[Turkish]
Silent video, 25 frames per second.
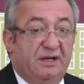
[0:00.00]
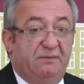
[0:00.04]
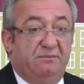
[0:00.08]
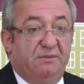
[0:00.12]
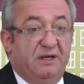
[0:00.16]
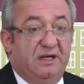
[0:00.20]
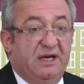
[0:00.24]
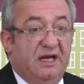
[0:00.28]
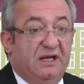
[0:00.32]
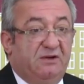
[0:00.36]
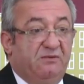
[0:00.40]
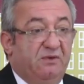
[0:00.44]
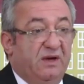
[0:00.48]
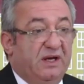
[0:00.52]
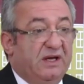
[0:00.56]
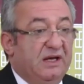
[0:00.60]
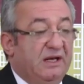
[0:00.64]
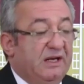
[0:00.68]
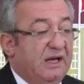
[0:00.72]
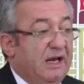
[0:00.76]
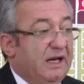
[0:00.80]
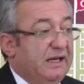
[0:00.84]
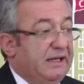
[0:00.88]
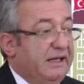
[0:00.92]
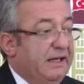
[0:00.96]
sayın
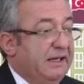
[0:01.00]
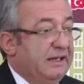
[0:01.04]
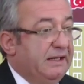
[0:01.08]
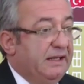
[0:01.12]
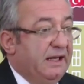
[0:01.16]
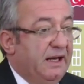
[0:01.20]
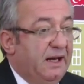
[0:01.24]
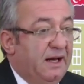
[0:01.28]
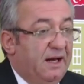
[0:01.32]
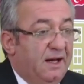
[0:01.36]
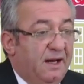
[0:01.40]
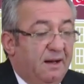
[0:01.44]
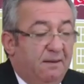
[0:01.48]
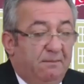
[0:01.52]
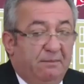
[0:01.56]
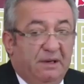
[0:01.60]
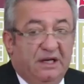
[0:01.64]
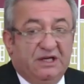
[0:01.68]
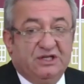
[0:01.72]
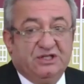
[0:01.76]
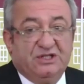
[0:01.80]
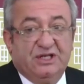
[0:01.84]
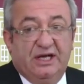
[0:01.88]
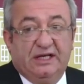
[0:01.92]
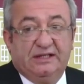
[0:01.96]
milletvekillerinin
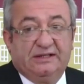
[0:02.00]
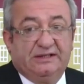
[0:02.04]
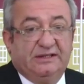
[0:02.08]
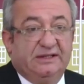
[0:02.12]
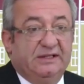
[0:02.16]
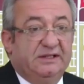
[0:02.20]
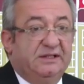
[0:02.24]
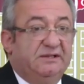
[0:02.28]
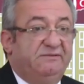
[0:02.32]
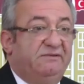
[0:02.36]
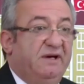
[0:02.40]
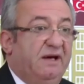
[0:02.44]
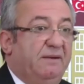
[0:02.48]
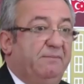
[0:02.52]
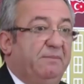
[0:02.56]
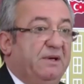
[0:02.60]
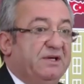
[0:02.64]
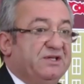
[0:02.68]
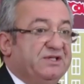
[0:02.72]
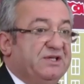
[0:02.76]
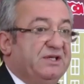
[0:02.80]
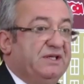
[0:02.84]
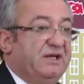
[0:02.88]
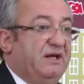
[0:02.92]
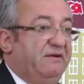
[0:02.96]
başlattığı ve
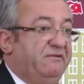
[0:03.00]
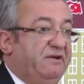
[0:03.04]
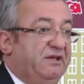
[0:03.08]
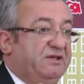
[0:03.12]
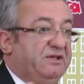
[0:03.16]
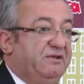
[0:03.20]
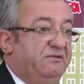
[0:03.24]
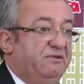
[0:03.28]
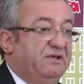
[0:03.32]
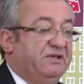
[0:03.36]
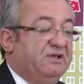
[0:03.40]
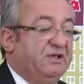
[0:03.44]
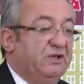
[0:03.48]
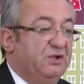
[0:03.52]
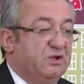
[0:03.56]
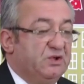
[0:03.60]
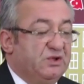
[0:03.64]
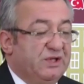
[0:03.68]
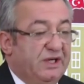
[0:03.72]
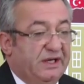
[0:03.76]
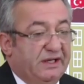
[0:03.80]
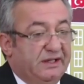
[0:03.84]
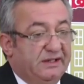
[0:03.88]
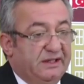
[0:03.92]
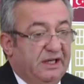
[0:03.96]
basına ve Twitter
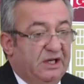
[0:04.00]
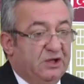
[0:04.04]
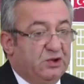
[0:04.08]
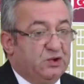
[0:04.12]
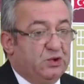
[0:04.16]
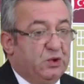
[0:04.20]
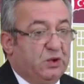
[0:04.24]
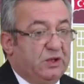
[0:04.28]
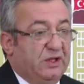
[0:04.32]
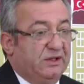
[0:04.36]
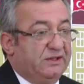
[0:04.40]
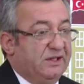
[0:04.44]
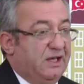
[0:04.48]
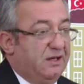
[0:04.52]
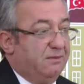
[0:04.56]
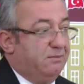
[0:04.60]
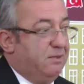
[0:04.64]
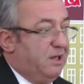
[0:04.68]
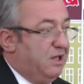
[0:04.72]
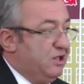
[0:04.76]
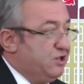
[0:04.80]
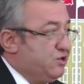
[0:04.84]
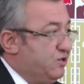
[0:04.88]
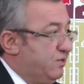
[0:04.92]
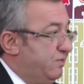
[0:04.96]
üzerinden şu kadar
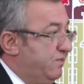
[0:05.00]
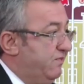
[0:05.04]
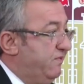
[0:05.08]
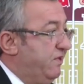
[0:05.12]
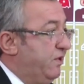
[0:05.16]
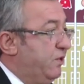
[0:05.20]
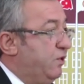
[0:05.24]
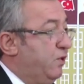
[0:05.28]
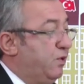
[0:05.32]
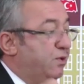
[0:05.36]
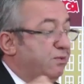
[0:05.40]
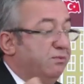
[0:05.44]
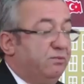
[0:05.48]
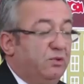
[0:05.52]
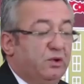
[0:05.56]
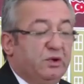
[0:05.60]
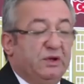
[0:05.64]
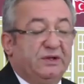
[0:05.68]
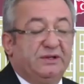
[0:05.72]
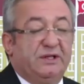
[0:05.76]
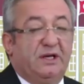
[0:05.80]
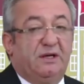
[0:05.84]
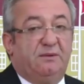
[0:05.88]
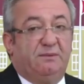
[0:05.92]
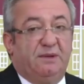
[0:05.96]
maaşımı veriyorum, bu
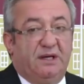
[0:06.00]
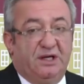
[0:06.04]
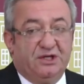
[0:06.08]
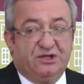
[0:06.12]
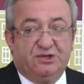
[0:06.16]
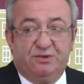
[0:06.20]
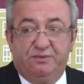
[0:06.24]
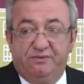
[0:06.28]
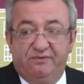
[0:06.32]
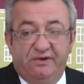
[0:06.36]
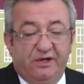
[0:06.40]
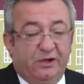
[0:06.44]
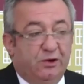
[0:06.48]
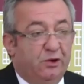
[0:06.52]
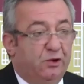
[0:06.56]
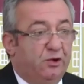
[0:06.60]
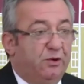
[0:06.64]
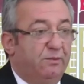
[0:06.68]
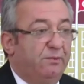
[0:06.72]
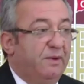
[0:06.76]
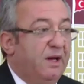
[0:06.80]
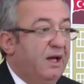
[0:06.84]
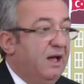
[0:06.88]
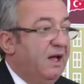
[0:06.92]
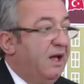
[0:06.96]
kadar maaşımı
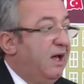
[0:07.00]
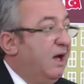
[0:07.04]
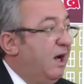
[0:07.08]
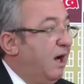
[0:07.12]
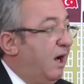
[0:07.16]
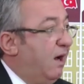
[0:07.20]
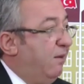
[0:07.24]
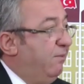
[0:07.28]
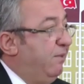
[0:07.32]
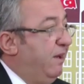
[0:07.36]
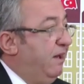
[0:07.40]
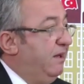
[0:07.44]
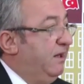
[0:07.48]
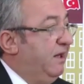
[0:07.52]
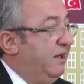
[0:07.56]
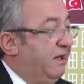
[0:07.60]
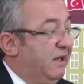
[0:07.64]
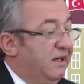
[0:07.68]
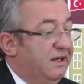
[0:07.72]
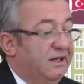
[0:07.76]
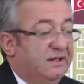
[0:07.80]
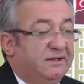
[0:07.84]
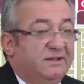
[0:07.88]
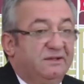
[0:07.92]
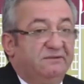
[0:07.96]
veriyorum
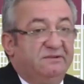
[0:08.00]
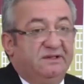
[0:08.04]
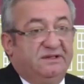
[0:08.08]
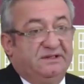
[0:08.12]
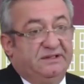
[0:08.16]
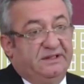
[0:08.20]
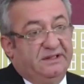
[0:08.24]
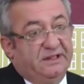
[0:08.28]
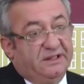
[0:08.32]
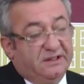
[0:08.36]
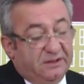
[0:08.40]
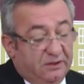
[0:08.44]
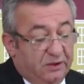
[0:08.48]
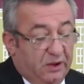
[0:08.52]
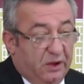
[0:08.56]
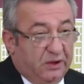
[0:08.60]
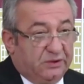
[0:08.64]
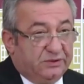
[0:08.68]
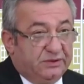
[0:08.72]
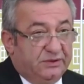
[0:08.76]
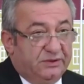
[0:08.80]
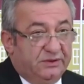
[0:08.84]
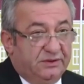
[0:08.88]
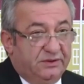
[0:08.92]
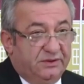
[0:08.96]
haberleriyle Twitter'ı
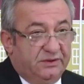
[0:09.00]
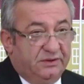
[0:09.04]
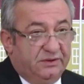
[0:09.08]
yıkılıyor.